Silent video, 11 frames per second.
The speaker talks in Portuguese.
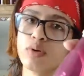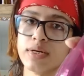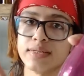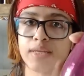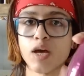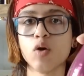
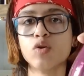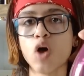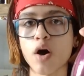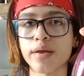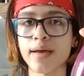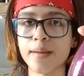Esse aqui é o
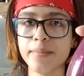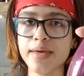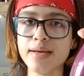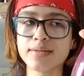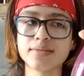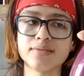Naughty
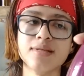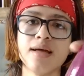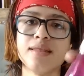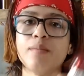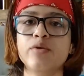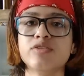Remix,
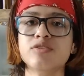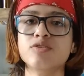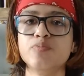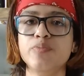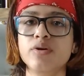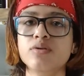né, da Britney
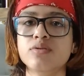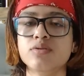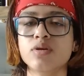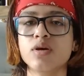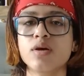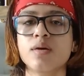
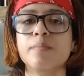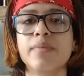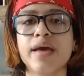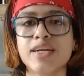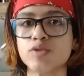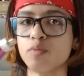Spears.
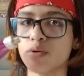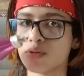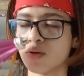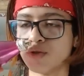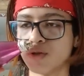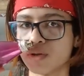Me rende muitos
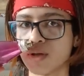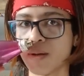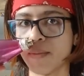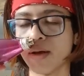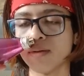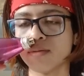elogios
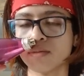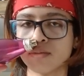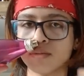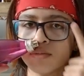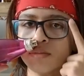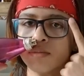também.
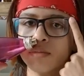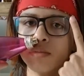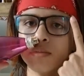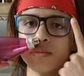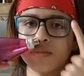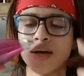
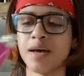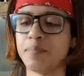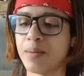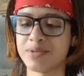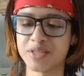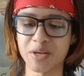Ai,
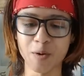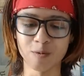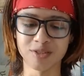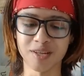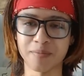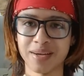bem
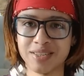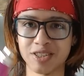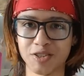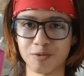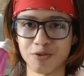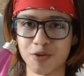misterioso também,
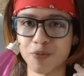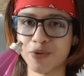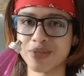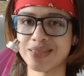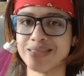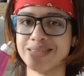gente. Tem um cheiro
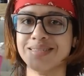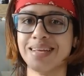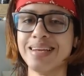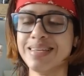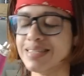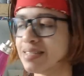muito, assim,
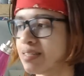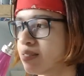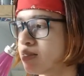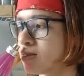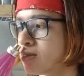delícia.